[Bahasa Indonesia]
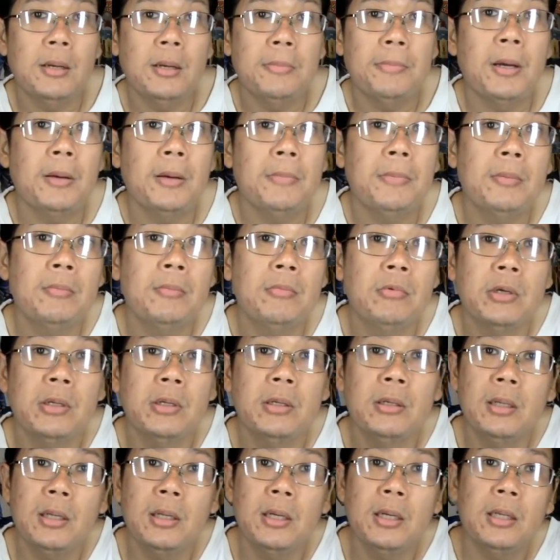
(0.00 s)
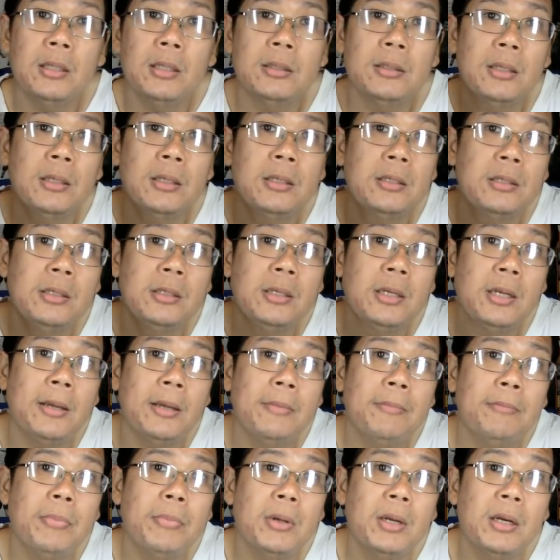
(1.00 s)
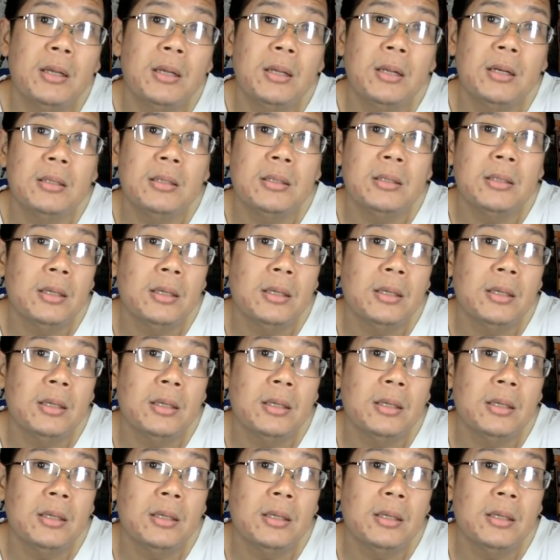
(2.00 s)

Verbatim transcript: apa-apa mungkin karena tadi dilempar kali